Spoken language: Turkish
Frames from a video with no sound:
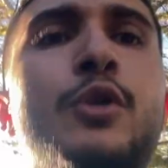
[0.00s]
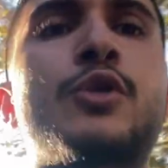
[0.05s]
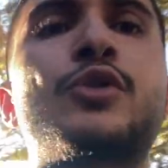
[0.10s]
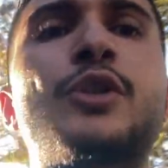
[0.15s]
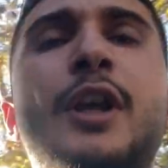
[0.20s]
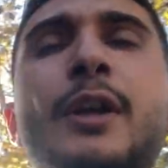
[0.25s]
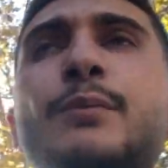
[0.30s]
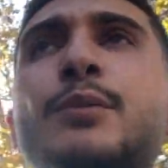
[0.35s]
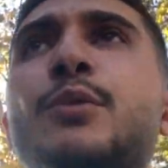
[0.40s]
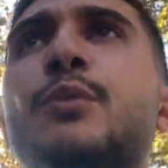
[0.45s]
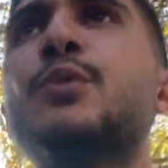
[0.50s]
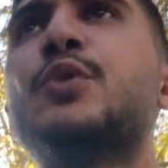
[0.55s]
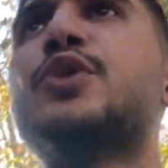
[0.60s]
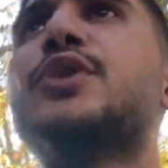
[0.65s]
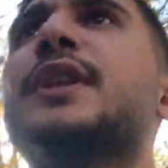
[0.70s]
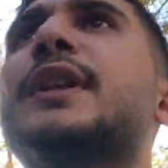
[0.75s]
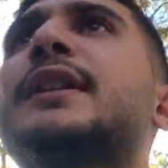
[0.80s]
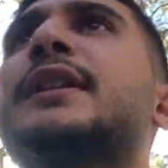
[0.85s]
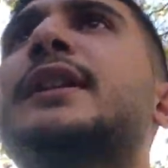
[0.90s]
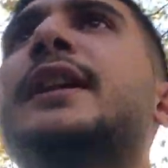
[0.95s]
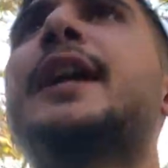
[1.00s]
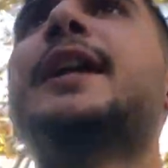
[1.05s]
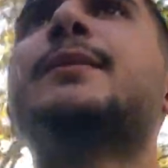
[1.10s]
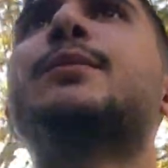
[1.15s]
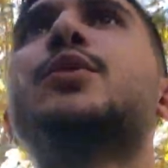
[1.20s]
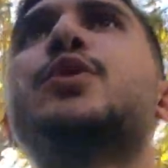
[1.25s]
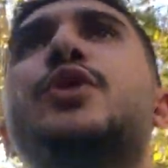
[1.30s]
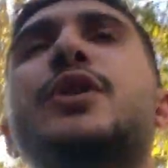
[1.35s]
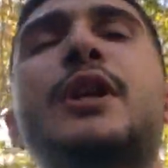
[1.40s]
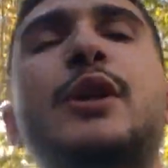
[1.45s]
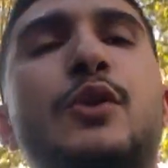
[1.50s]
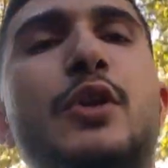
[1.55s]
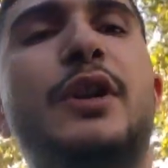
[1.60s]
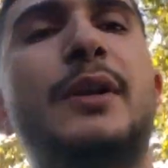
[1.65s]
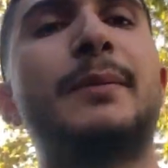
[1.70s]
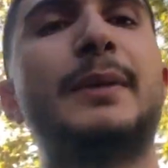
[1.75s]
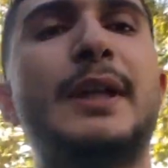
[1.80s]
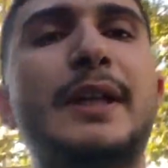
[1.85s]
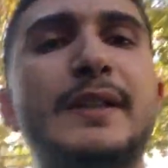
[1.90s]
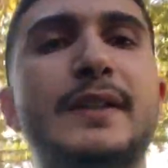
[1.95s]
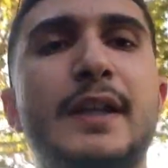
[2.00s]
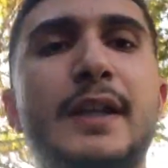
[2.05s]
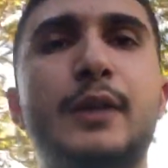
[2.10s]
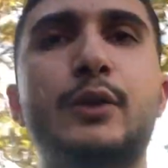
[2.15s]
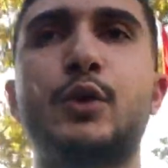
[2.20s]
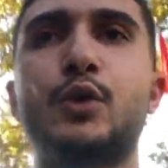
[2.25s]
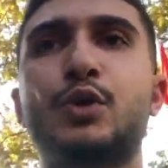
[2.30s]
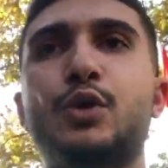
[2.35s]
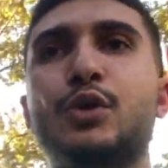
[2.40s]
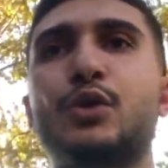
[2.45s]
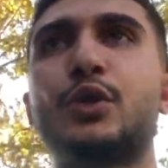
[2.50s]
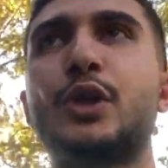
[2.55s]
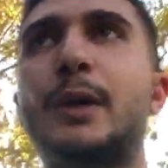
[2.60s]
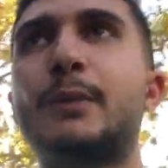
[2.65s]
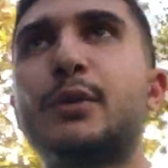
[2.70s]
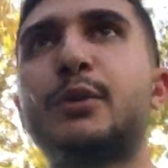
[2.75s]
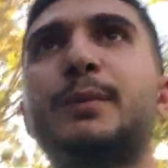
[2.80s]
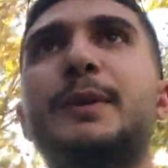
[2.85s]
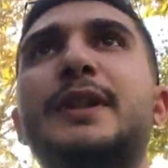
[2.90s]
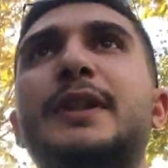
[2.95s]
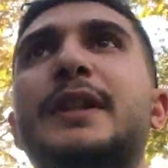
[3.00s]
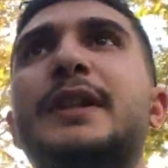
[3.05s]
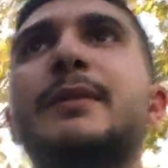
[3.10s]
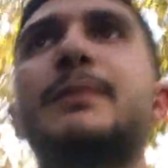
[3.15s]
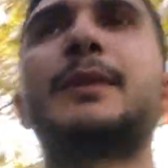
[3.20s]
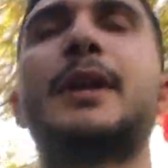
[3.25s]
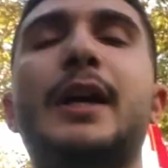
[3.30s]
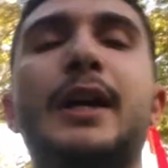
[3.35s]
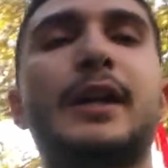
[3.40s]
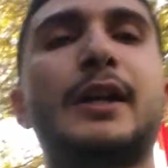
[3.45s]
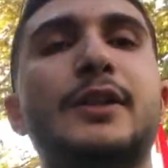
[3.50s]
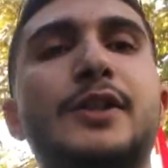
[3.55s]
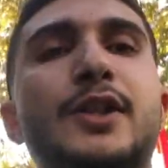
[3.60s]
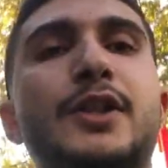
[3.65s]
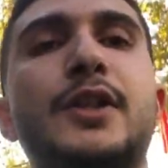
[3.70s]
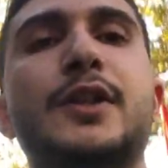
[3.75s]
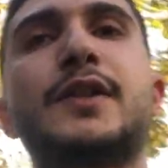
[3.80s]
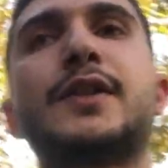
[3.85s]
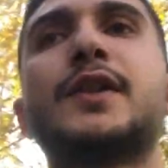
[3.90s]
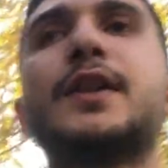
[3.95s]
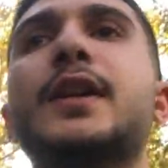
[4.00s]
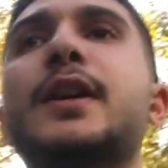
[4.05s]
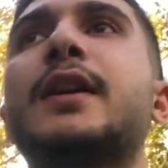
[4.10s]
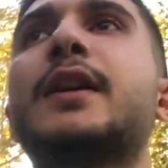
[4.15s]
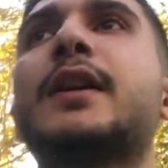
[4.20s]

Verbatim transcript: Dostlar bu müze diğer müzeye göre biraz daha küçük çabuk bitirdim yani açıkçası.